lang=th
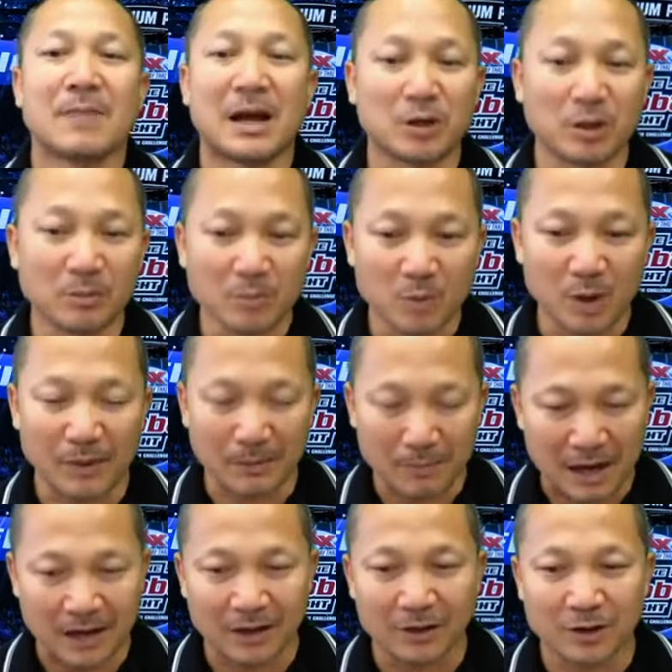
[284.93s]
ชมมวยมั
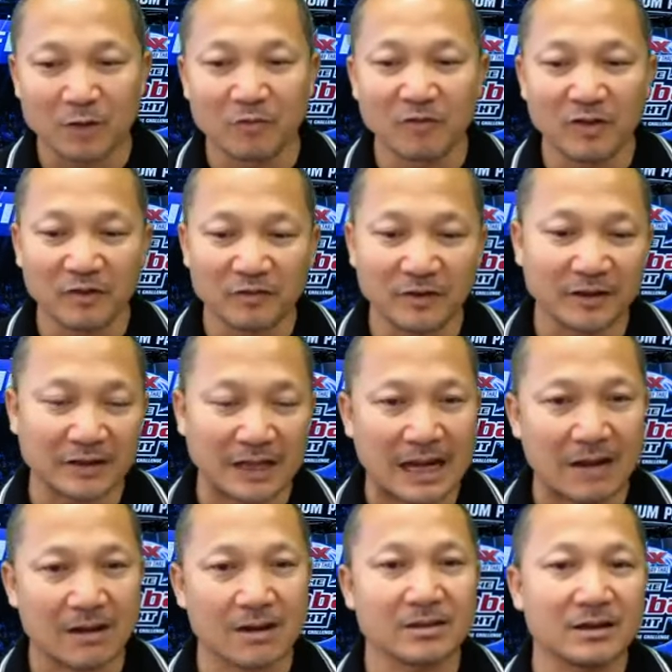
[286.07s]
นชมฟรีๆเสร็จแล้ว
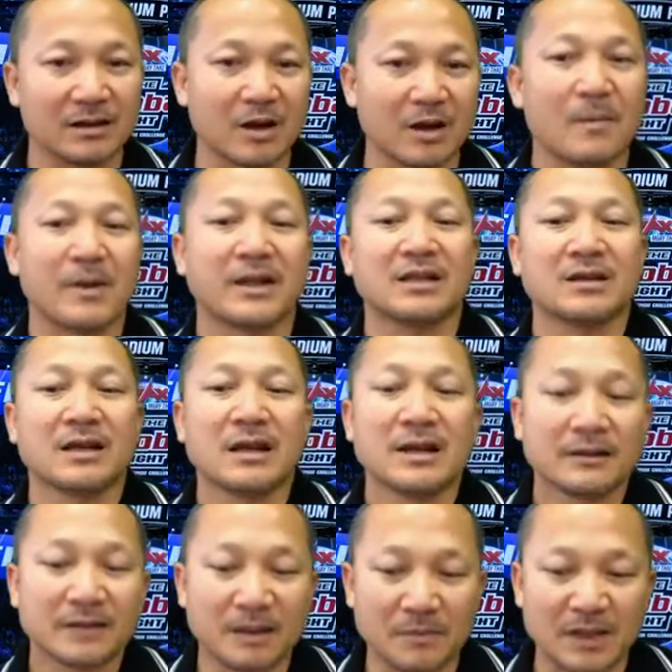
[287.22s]
ก็ซื้อของมา
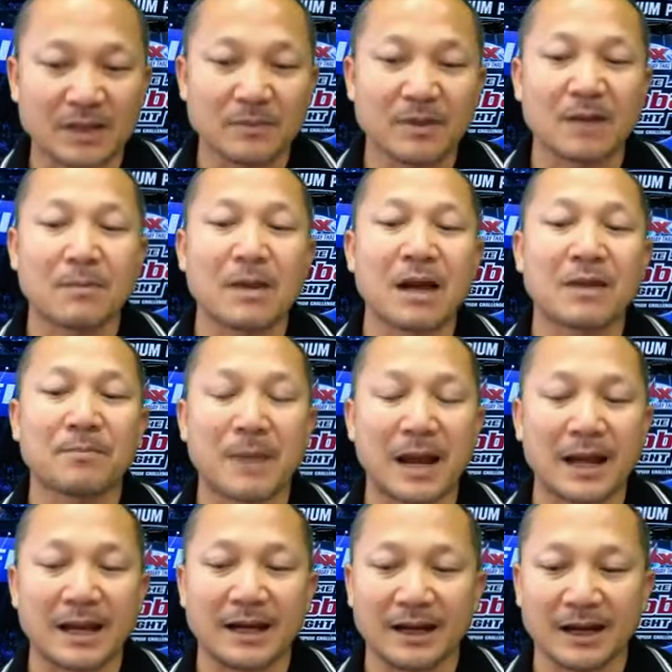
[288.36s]
ติดไม้ติดมือกลับบ้านไป
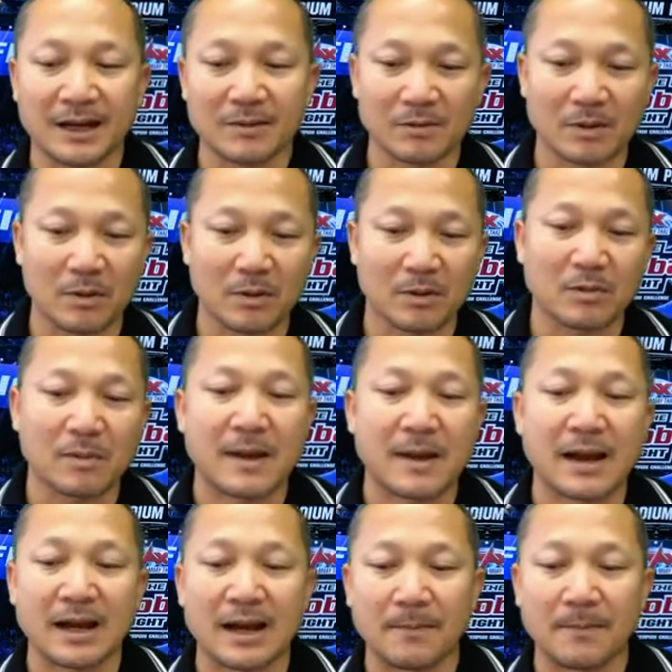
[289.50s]
นะครับผมขอบคุณมา
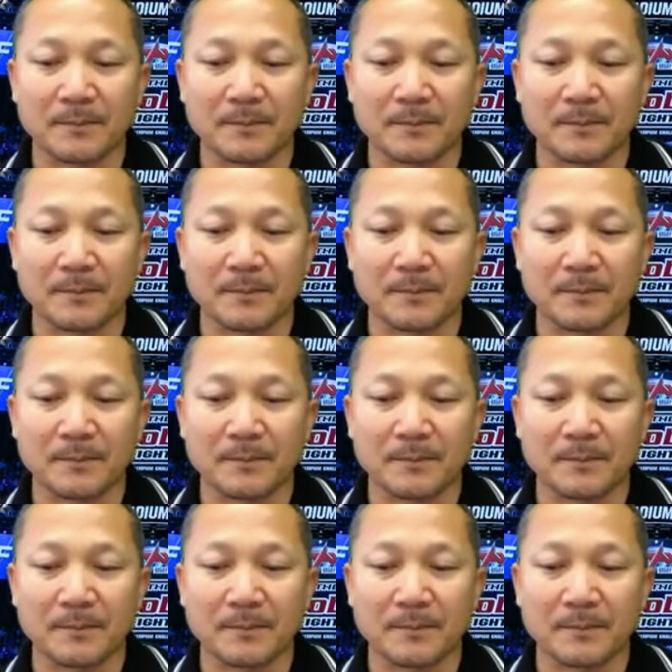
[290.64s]
กๆครับ